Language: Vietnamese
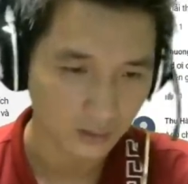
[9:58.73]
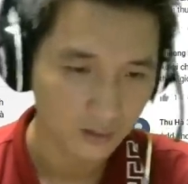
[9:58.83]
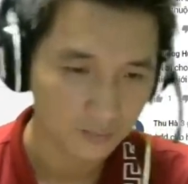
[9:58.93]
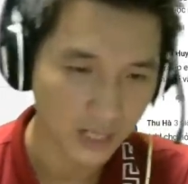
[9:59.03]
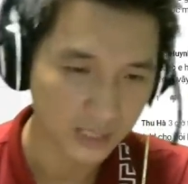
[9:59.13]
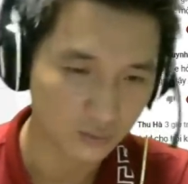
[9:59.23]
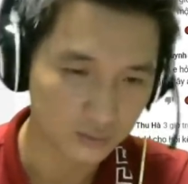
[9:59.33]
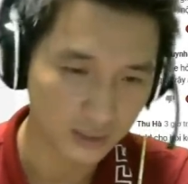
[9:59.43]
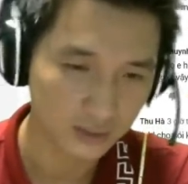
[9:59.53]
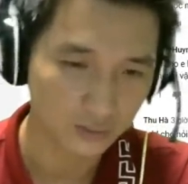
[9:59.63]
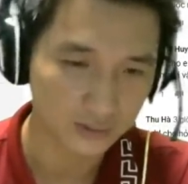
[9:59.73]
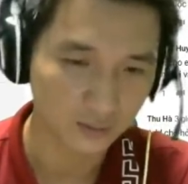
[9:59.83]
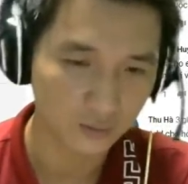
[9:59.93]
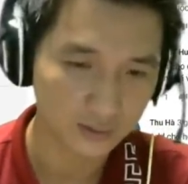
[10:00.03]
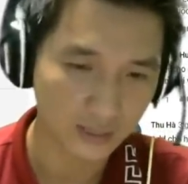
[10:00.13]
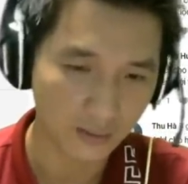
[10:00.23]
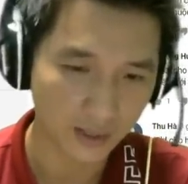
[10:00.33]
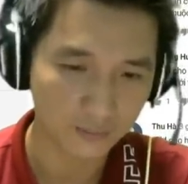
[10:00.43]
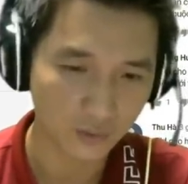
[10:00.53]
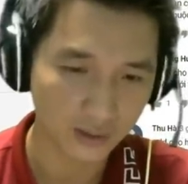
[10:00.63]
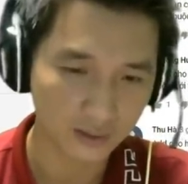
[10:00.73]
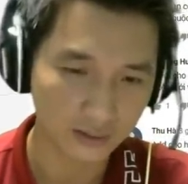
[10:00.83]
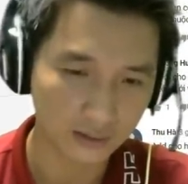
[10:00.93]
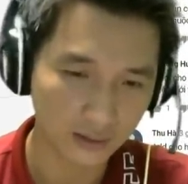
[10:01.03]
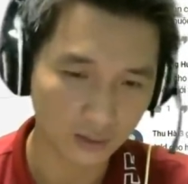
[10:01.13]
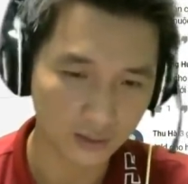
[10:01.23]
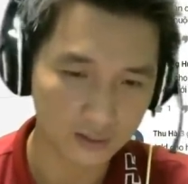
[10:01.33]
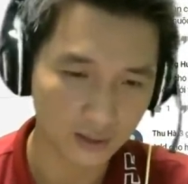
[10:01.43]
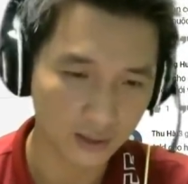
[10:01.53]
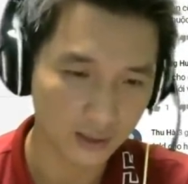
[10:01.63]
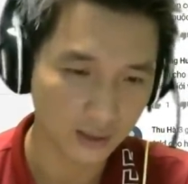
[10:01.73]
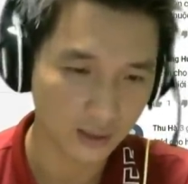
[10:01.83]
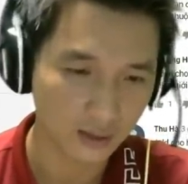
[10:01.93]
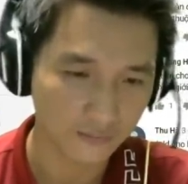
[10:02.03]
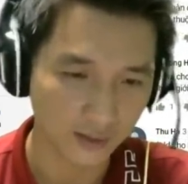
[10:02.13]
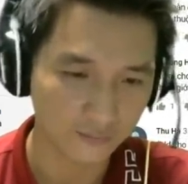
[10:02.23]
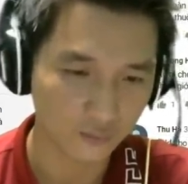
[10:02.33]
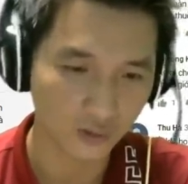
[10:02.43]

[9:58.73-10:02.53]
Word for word: Bàn Cổ Giới thuộc thần quốc nào hết, mỗi cái tiểu thế giới phải phụ thuộc,